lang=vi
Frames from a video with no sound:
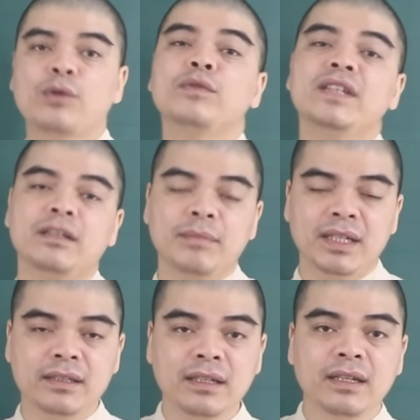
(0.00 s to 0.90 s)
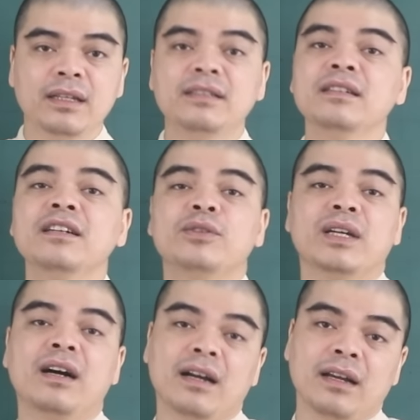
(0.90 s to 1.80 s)
Quý vị thân mến, những người tuổi
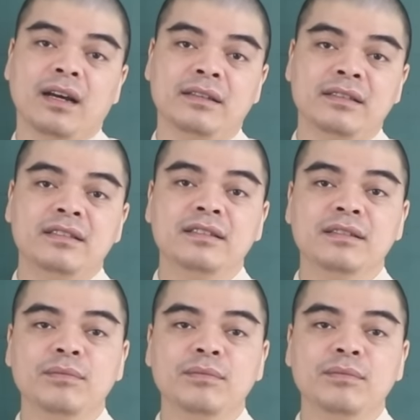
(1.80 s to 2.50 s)
Hợi ẩn chứa